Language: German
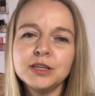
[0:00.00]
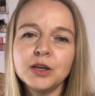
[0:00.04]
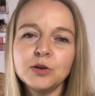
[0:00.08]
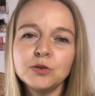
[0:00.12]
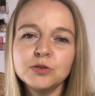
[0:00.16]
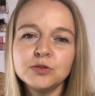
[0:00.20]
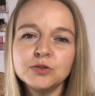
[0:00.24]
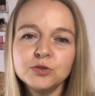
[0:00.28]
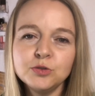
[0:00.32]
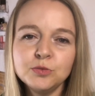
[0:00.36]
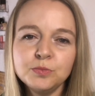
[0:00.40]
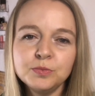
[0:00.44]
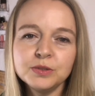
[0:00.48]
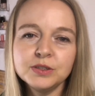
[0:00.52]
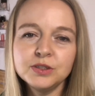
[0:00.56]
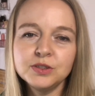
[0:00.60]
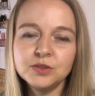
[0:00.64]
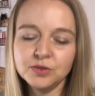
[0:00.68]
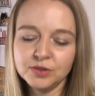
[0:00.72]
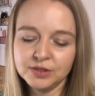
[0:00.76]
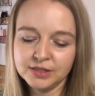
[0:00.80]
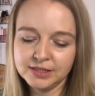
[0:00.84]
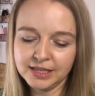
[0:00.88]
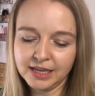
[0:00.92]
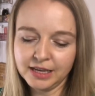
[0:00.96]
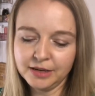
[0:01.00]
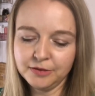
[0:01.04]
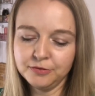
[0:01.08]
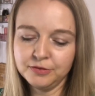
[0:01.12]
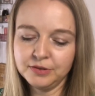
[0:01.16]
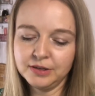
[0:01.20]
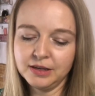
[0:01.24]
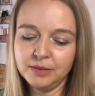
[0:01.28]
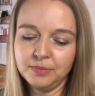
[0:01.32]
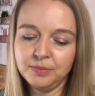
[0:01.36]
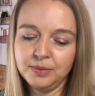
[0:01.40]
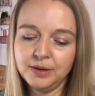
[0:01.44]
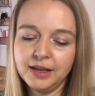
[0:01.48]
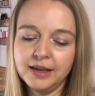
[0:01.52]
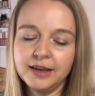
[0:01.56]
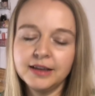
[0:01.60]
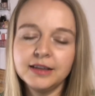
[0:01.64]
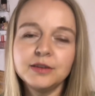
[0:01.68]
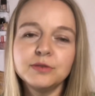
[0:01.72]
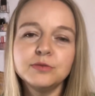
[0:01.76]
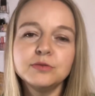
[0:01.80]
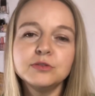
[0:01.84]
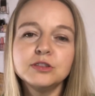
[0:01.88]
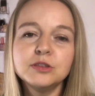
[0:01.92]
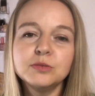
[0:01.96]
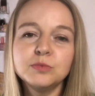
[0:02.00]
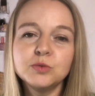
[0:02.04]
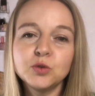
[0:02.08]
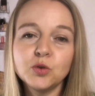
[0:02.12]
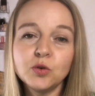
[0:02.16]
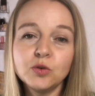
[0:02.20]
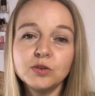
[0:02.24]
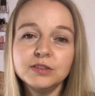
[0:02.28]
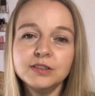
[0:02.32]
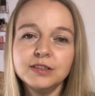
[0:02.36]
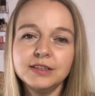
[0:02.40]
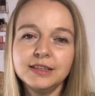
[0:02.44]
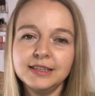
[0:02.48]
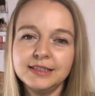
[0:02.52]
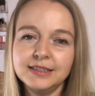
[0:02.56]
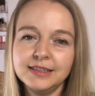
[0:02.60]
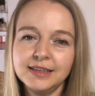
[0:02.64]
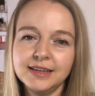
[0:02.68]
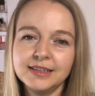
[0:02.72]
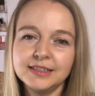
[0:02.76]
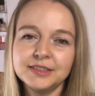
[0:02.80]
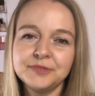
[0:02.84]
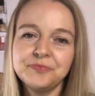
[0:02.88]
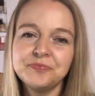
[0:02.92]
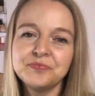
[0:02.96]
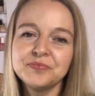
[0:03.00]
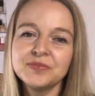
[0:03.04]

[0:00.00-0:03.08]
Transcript: auch super zur Seifenablage und zum Trocknen gedacht.